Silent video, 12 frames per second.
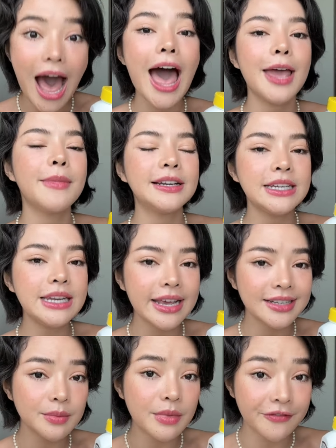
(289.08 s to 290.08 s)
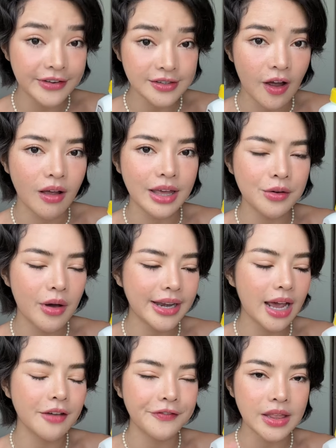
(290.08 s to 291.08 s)
ไขมันที่ดีก็จะมีฟิตออยด้วย
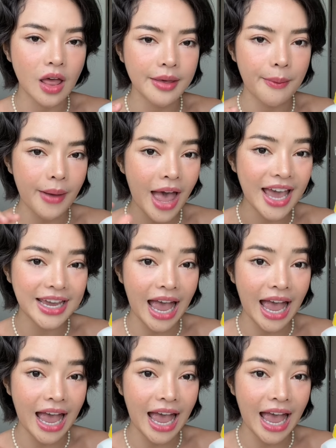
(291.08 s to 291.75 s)
นะคะฟิตออยแบบไฮ